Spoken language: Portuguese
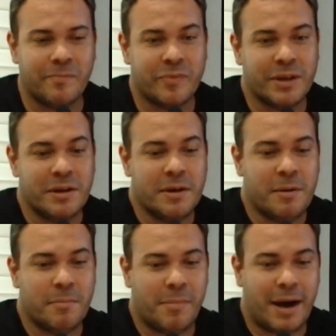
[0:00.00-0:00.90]
Uhum
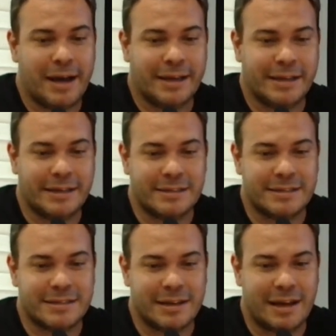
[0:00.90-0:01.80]

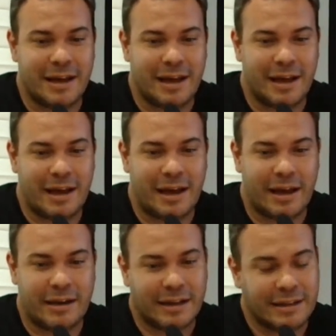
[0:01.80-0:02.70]
mas
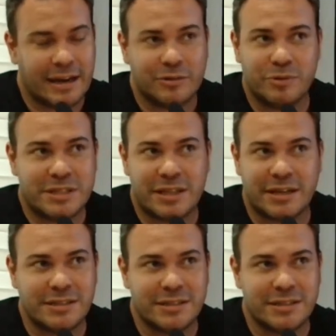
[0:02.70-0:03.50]
é, nada nada um stand